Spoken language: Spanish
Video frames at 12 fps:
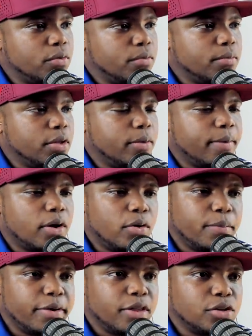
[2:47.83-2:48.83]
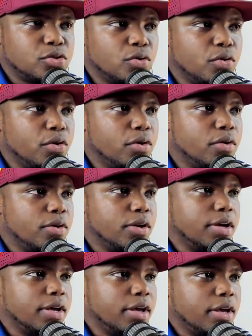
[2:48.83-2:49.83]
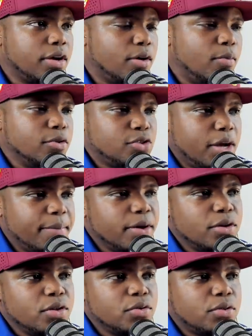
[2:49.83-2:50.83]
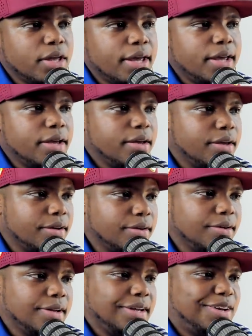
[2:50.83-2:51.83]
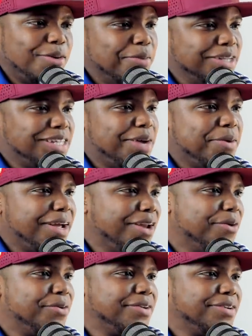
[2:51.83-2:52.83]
Me topé con un video suyo y como soy amigo de usted, comencé a verlo.